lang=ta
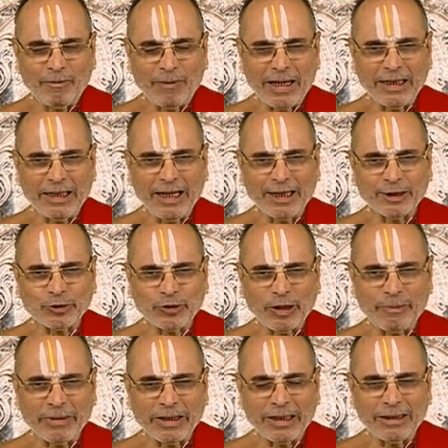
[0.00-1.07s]
வாரியார்
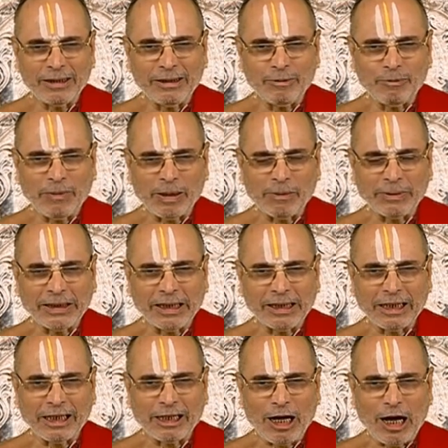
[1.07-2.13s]
சுவாமிகள்
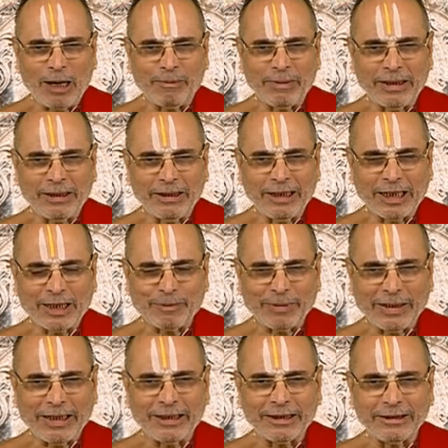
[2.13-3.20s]
மன்மதனுக்கு காமன் என்ற
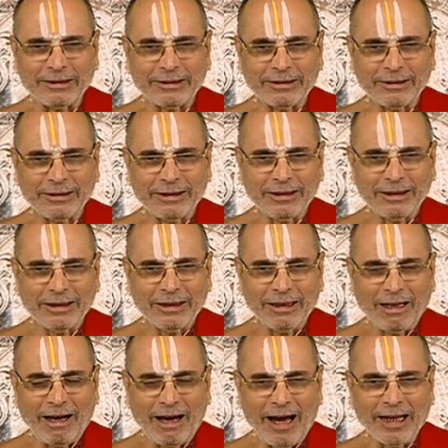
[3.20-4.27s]
பெயர்
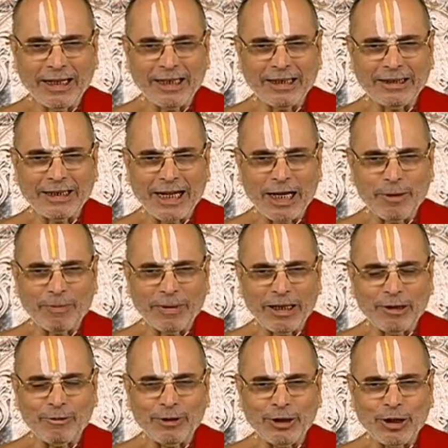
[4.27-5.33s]
ஆங்கிலத்தின்
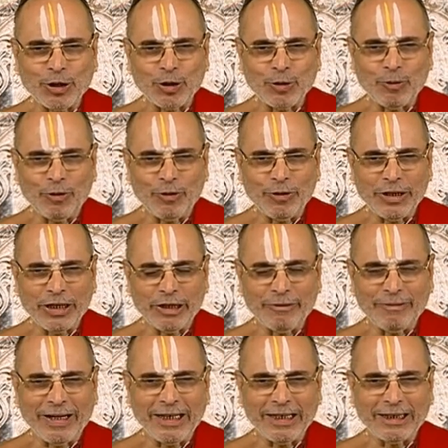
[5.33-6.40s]
அடிப்படையில் வந்திருக்குமோ என்று
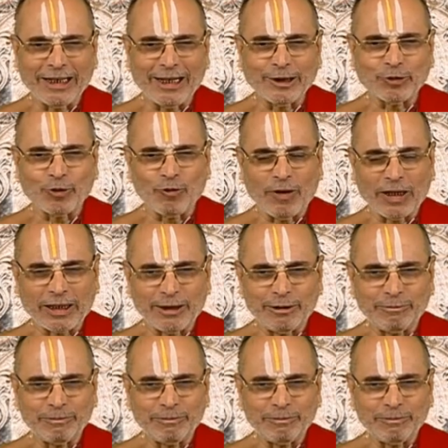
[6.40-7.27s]
வேடிக்கையாக சொல்வார்கள்